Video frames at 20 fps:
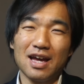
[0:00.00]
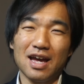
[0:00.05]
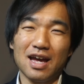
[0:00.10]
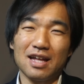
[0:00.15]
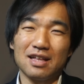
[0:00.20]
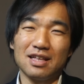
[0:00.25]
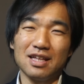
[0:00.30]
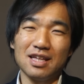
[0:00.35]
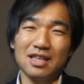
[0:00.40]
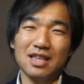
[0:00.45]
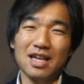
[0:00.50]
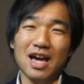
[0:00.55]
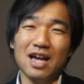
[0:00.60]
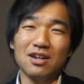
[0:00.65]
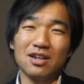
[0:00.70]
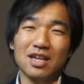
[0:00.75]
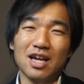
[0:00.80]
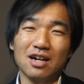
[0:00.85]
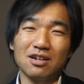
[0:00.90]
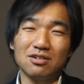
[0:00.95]
え
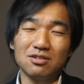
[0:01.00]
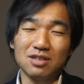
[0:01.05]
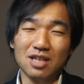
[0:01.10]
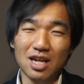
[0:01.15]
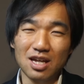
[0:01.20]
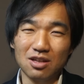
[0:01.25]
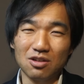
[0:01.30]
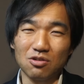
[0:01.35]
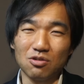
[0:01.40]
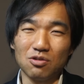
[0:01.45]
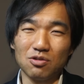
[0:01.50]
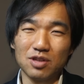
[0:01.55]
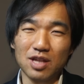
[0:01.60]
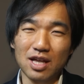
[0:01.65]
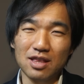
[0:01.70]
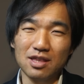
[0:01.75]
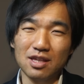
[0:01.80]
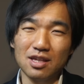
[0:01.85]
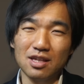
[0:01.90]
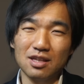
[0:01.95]
DJR100D と同
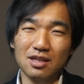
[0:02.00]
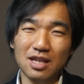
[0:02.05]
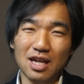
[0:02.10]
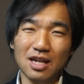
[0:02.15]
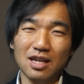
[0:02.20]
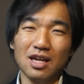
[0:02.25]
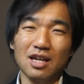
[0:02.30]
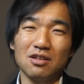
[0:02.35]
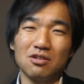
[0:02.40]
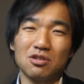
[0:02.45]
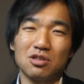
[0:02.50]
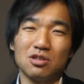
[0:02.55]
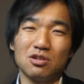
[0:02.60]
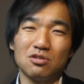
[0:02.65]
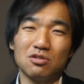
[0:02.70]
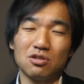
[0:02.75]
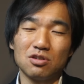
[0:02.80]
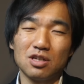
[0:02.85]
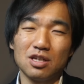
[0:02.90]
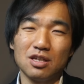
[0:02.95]
じ電源の使
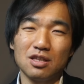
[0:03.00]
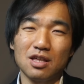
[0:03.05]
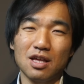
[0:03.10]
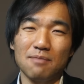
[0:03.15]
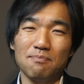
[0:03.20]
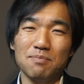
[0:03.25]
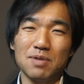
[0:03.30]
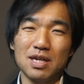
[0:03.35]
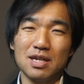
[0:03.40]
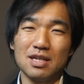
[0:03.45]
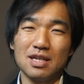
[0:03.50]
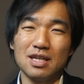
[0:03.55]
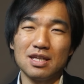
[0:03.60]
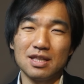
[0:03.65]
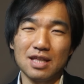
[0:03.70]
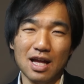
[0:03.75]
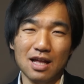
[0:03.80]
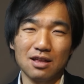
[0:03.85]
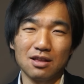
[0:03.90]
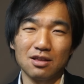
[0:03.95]
用の
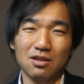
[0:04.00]
DJP23